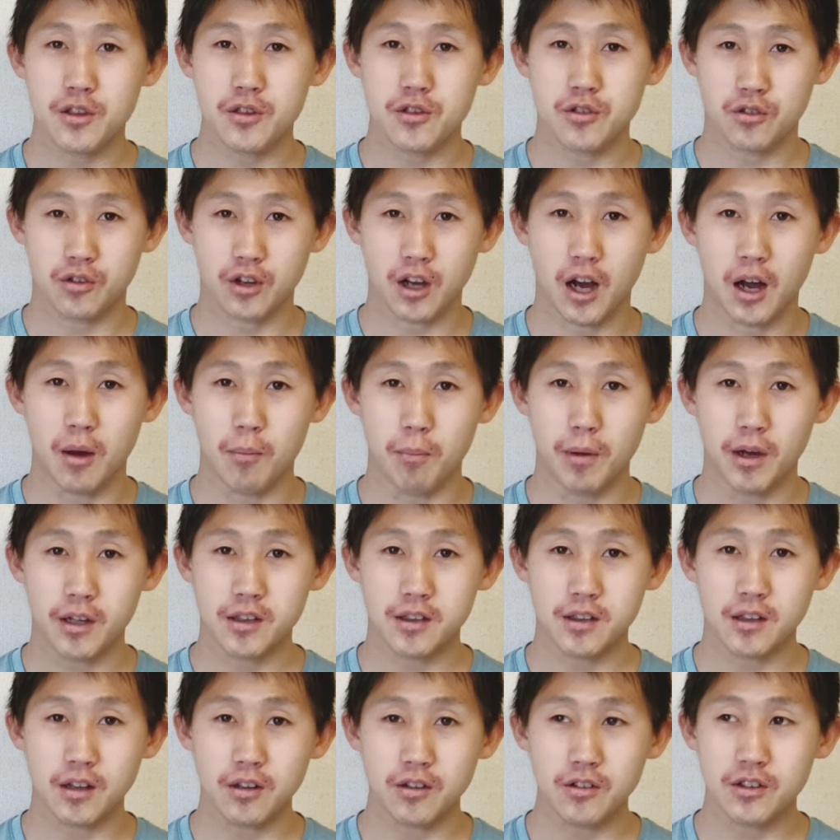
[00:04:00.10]
習が
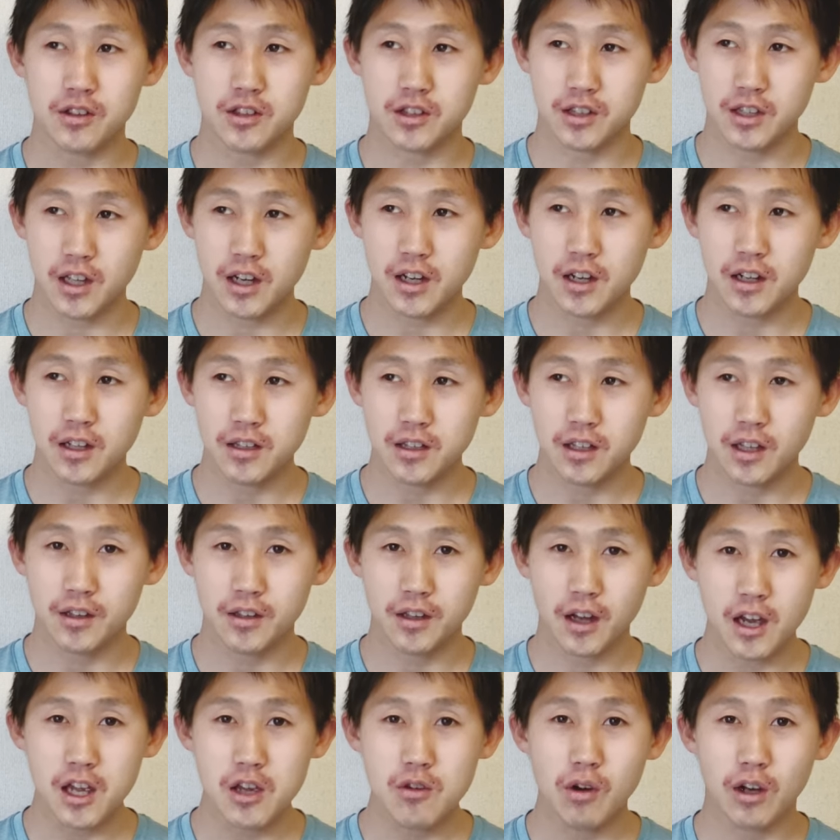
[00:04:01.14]
全く繋がって
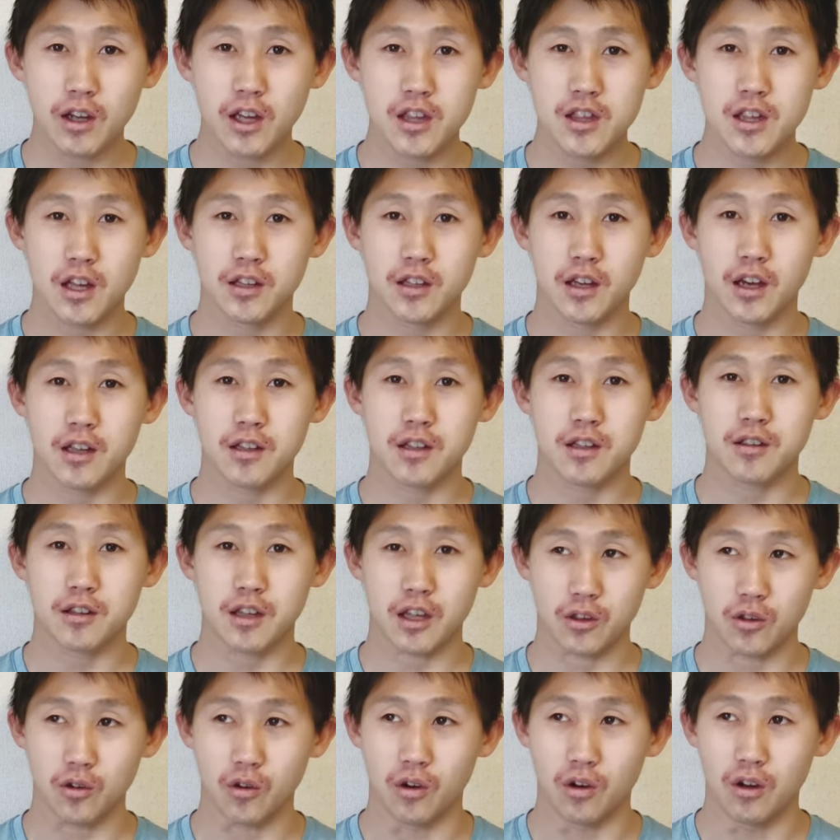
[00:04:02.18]
ないわけじゃないです
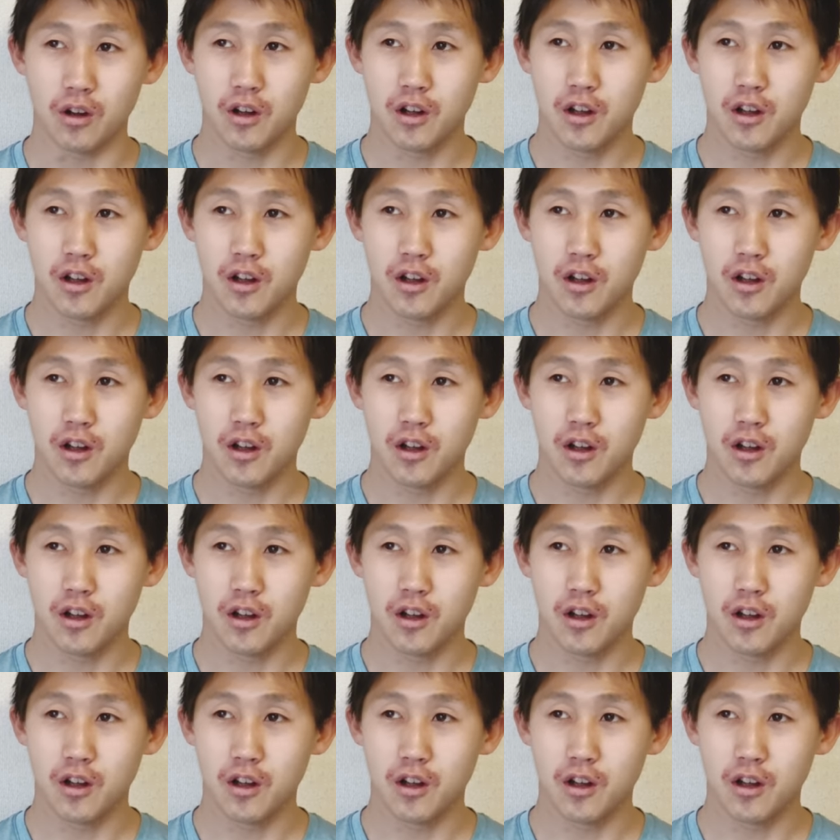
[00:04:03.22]
けど、